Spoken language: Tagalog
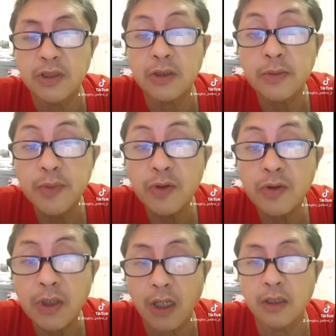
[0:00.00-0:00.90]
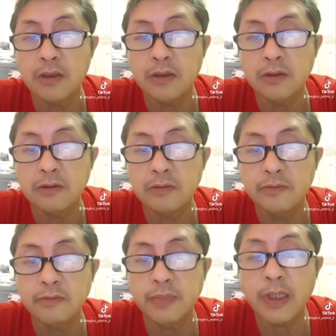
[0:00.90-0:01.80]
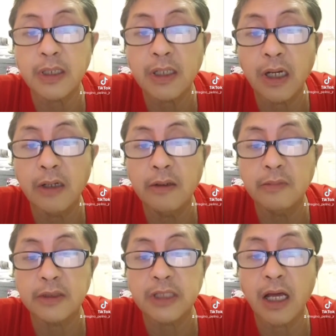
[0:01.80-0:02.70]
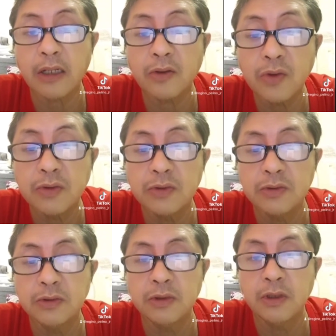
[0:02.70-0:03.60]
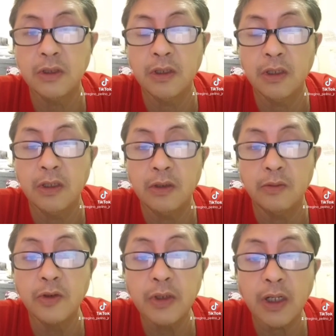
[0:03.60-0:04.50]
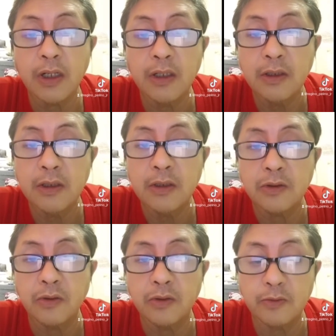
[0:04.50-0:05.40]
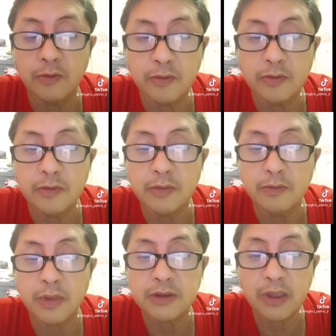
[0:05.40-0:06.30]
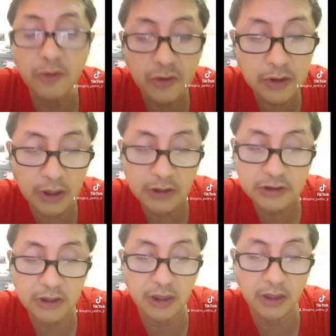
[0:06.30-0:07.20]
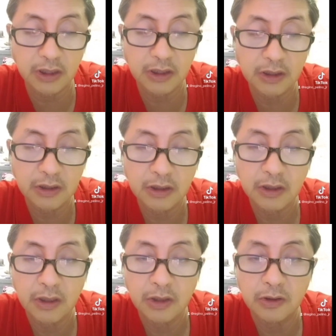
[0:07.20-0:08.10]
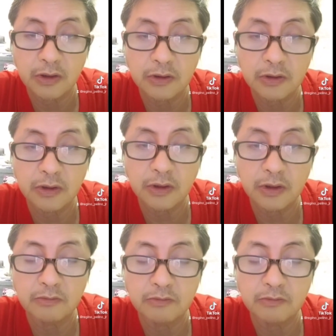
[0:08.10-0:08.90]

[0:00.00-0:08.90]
I-rebuke ka para ka matarong. Muna, kung magtamod ka sa uh,